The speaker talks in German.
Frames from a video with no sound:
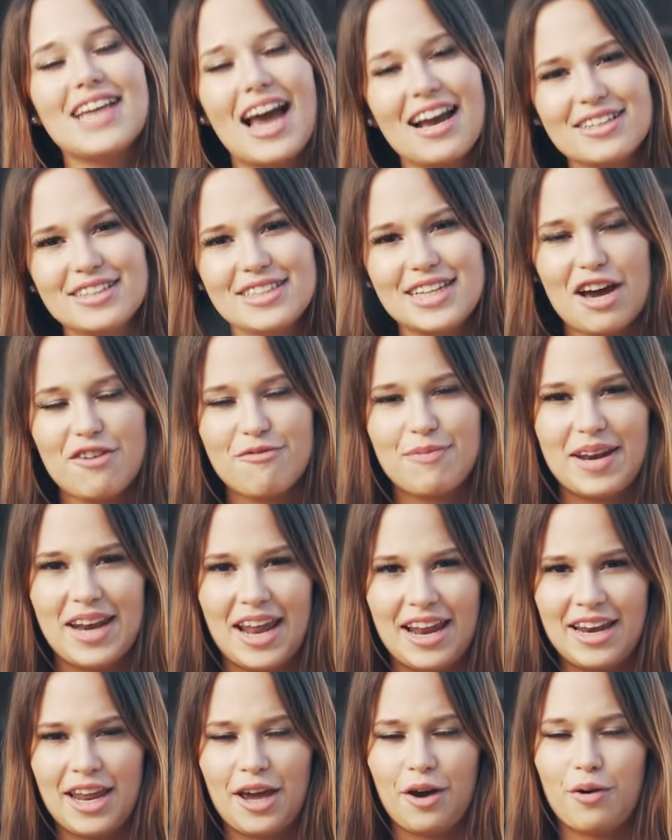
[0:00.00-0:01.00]
ich achte sehr auf
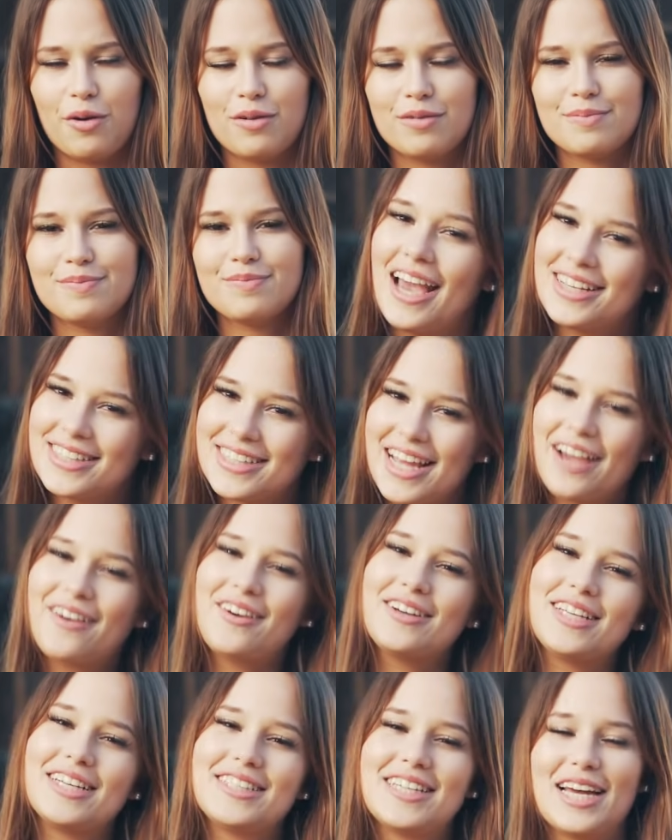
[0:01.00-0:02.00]
meine Ernährung. Ich
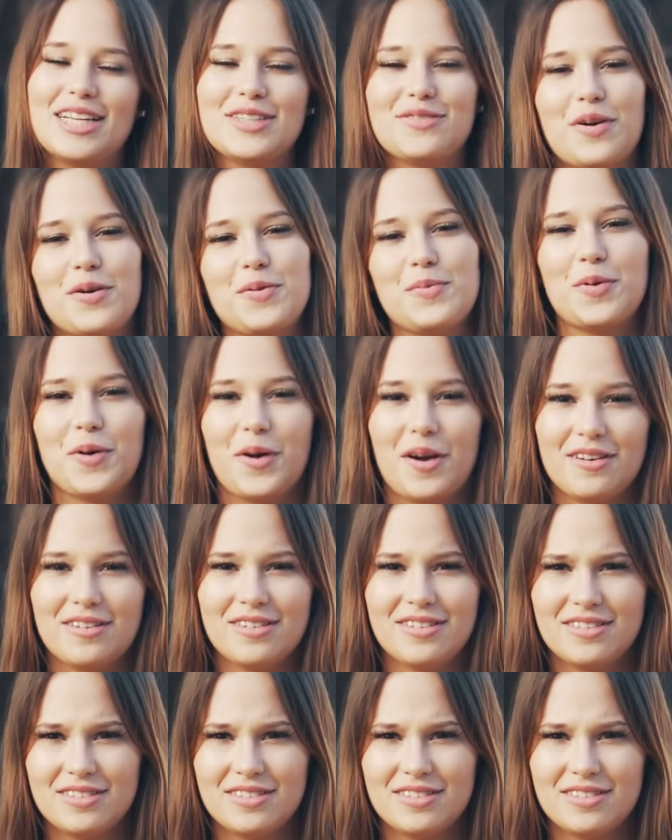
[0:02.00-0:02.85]
zeige euch jetzt ein, zwei Übungen.